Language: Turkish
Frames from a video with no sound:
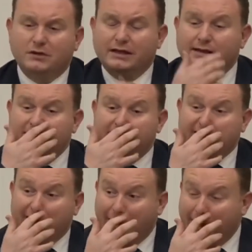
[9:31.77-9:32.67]

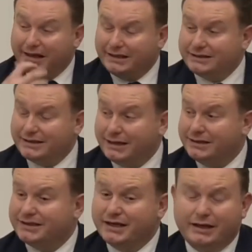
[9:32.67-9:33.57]
Milliyetçilik
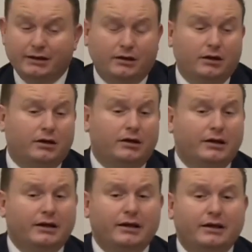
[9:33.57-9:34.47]
sadece
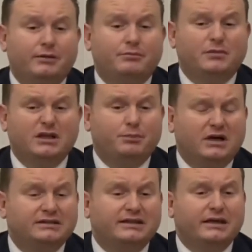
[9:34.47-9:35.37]
e, bir
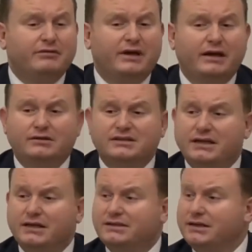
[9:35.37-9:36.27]
partiye veya
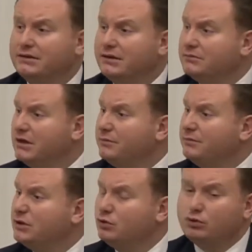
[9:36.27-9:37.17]
siyasi
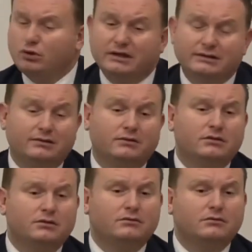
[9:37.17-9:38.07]
anlamda bir güruha
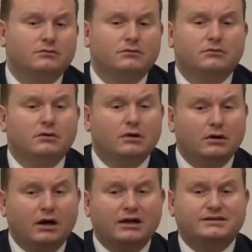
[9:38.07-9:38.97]

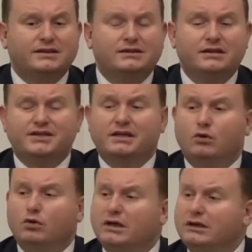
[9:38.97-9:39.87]
hasedilecek,
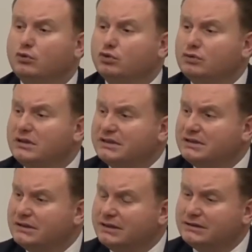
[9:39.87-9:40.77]
ona, onunla
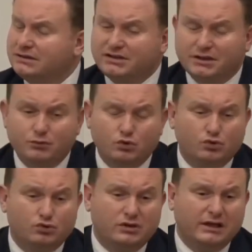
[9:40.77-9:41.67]
sınırlandırılacak bir
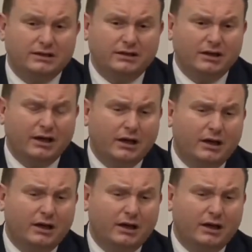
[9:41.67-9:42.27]
husus değildir.